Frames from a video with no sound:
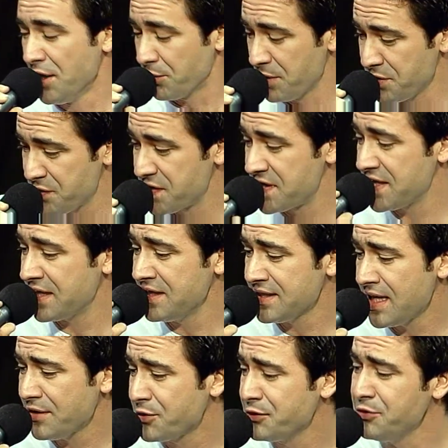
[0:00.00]
Quando se
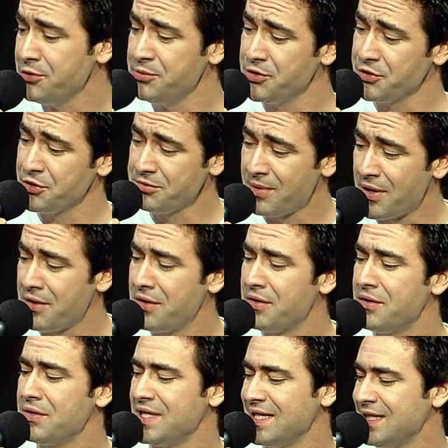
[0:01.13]
canta todo mundo
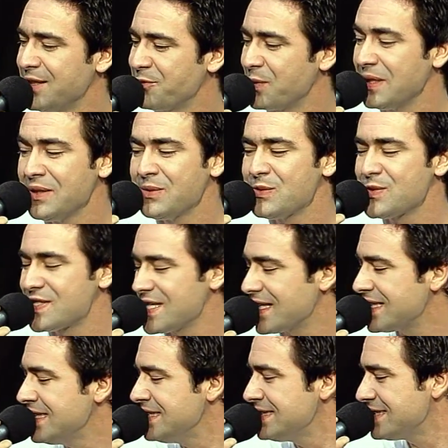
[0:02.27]
gole. Quando se
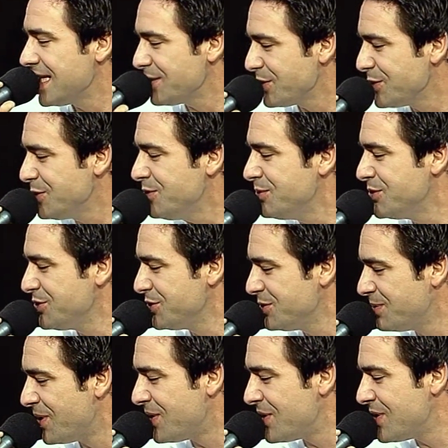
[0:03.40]
canta todo mundo
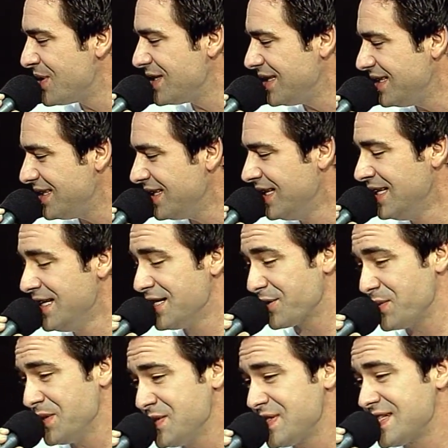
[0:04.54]
gole.
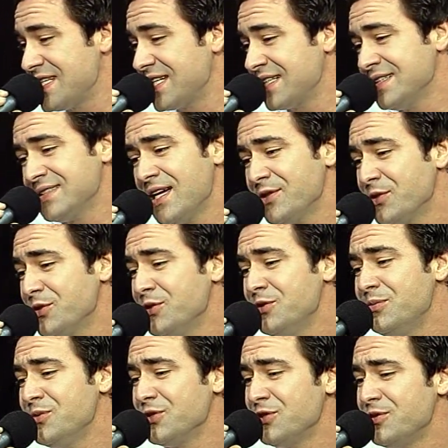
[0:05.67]
Quando se canta todo
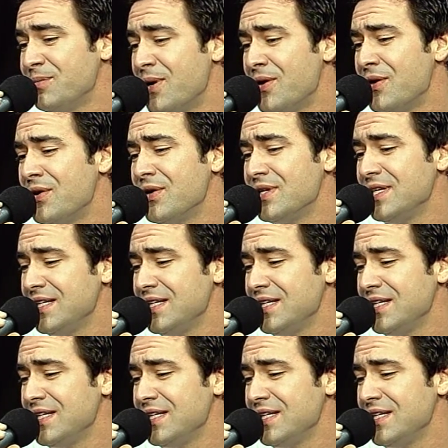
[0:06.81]
mundo gole.